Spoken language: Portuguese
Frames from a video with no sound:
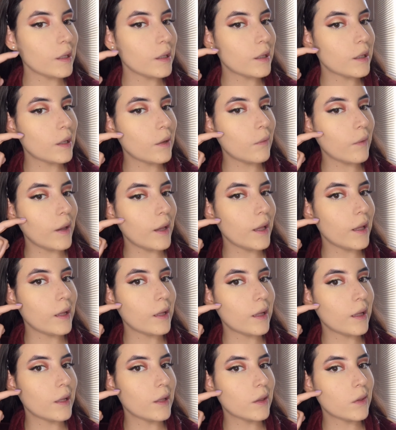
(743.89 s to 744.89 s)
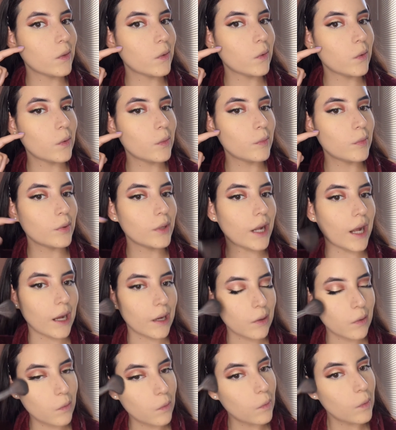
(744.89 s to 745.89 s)
Não é no
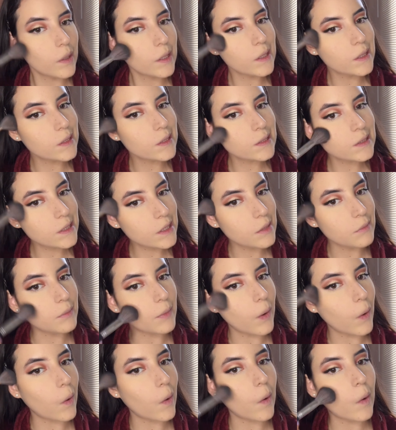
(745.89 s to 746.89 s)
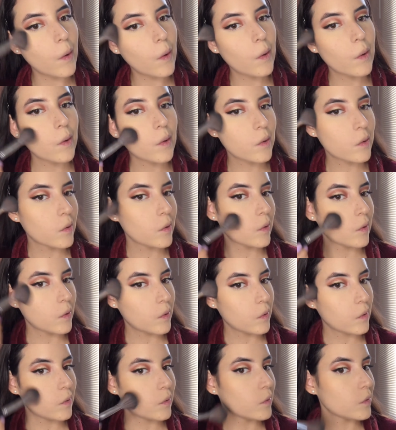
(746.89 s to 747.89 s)
buraco, em cima, ó.
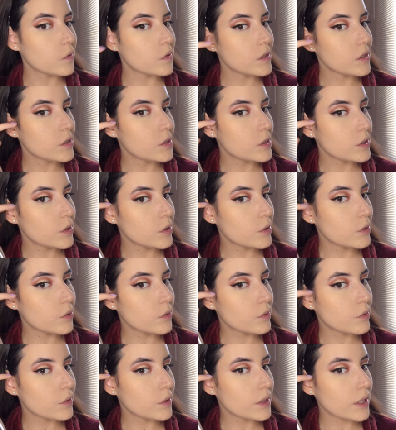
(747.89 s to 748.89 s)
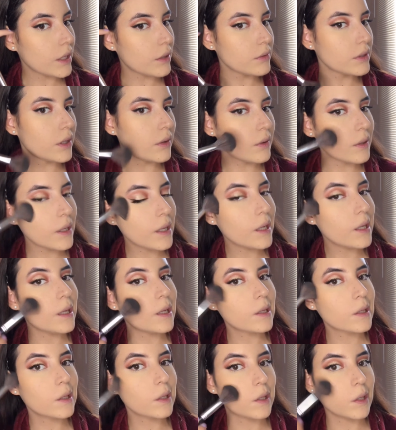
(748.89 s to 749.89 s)
No sentido do final da orelha
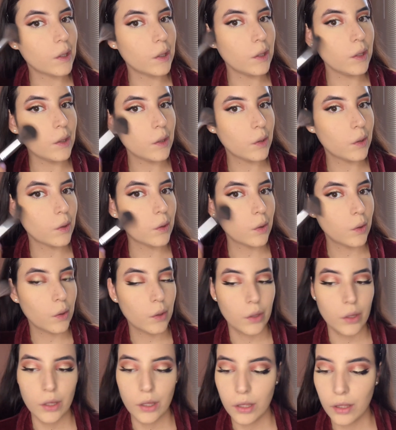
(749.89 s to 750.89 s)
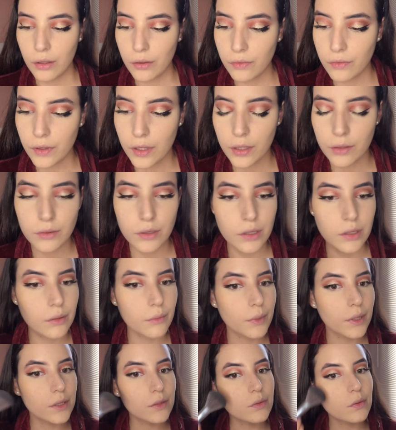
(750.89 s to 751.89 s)
aqui, eu venho dando
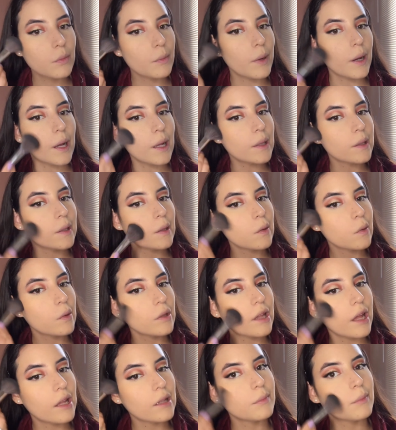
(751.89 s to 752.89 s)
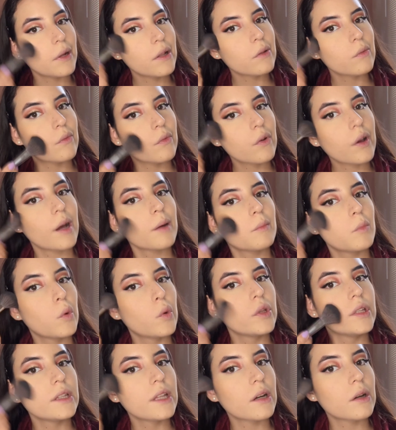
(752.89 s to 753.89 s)
uma esfumada. Cuidado pra não ficar
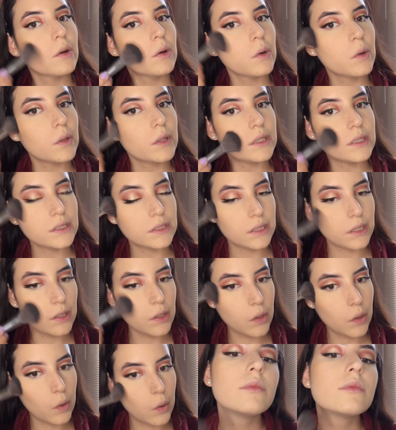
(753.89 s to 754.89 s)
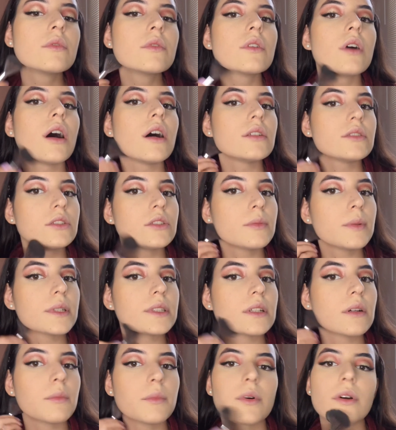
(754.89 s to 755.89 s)
muita coisa. Gosto de
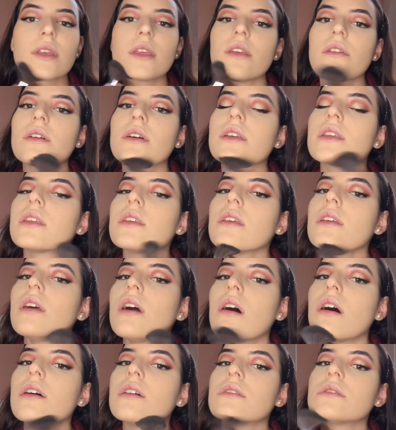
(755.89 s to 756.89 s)
passar um pouquinho aqui, ó.